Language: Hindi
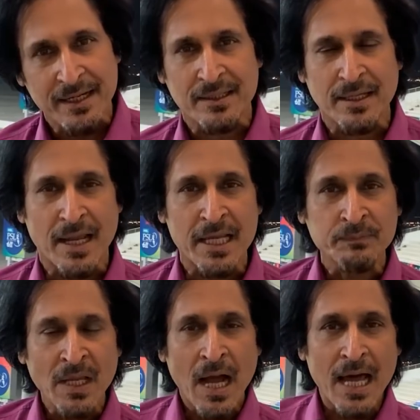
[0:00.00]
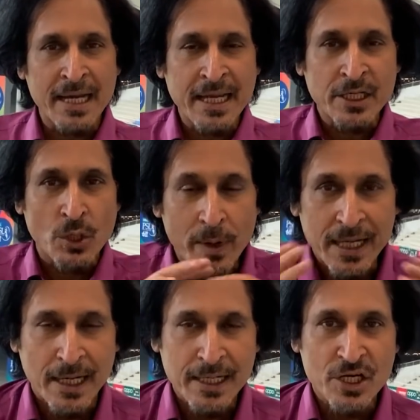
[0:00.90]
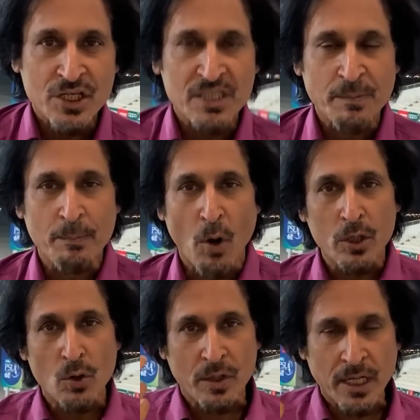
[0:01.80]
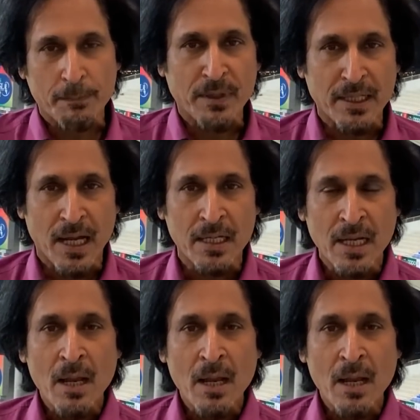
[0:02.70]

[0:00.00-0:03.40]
गिरती रही हालांकि ड्यूई कंडीशंस में बॉल को ग्रिप करना